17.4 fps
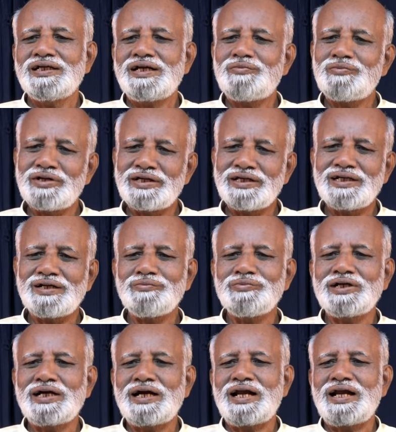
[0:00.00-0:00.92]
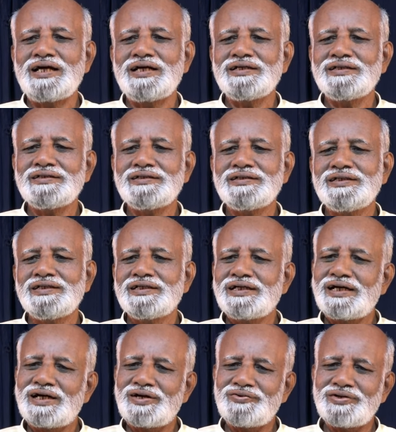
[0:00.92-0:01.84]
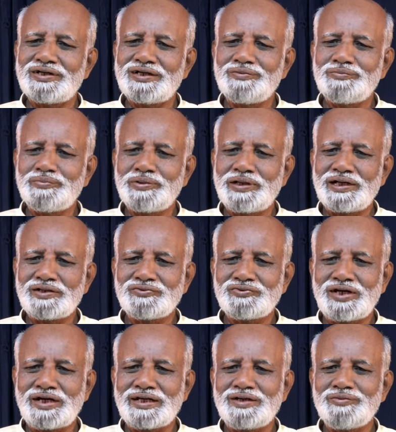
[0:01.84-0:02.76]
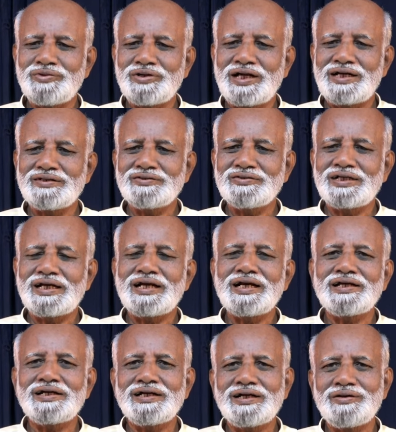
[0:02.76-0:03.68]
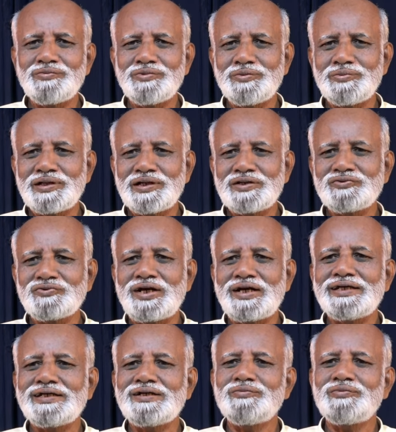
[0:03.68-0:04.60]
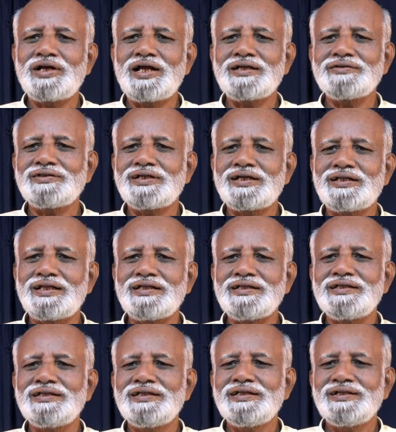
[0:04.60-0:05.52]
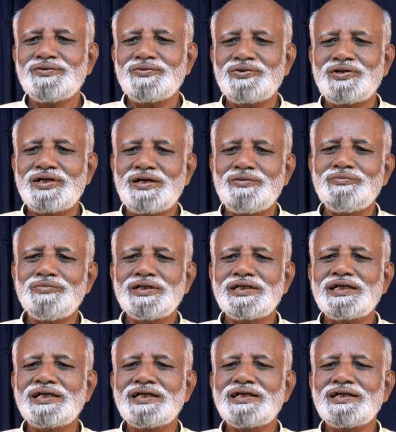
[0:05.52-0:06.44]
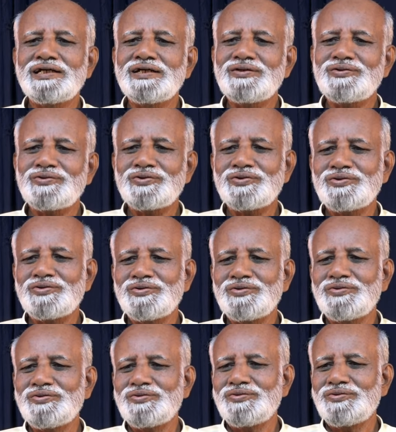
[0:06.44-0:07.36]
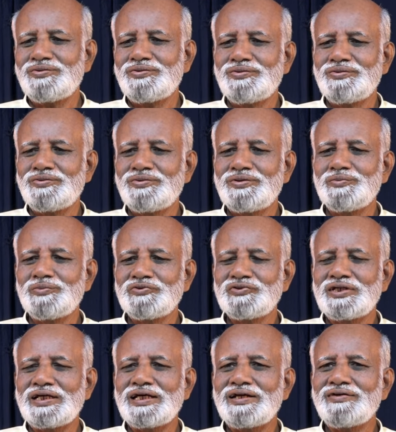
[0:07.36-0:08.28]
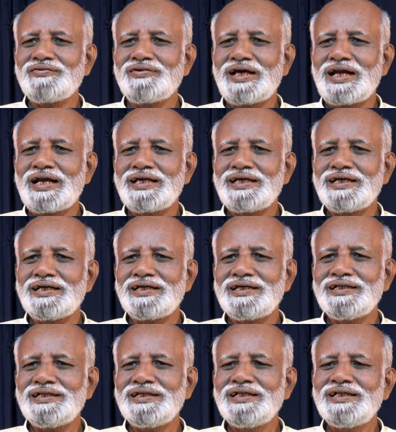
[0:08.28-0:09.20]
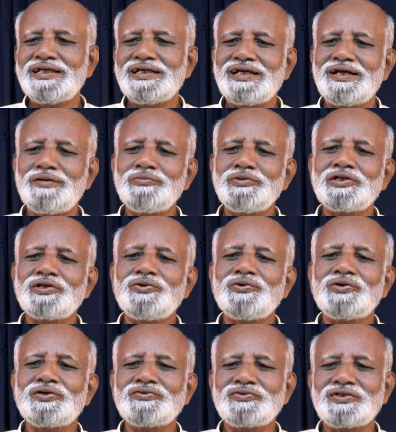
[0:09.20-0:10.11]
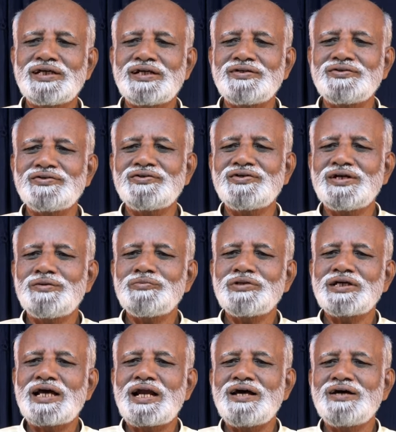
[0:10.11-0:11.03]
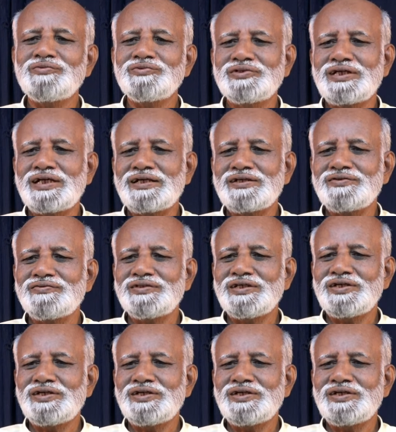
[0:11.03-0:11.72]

நம்மளையே நம்பிக்கிடலாம் கடவுளை நம்ம பேரை சொல்லி நம்மனாலும் சரி இல்லைனா நம்ம பேரை சொல்லியே நம்மனாலும் சரி தான் ஒரு நம்பிக்கைக்கு ஒரு நம்ம செய்கிற வேலையை நம்பிக்கையோடு செய்கிறதுக்கும் நம்பிக்கை இல்லாமல் செய்கிறதுக்கும்